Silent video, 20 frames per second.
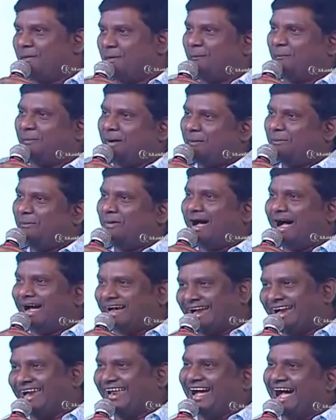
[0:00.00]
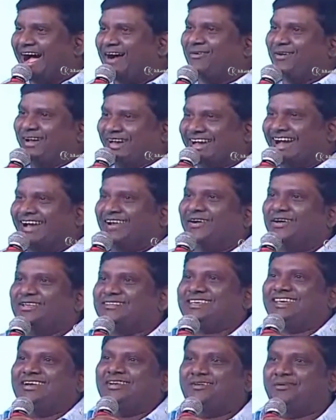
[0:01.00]
పాపం అక్కడికి కాకుండా ఇక్కడికి
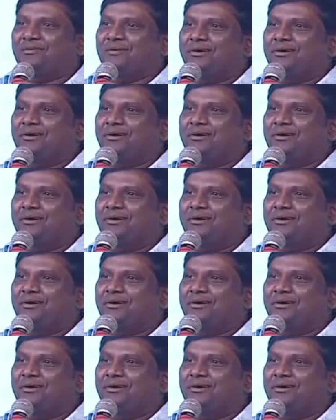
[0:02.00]
వచ్చారు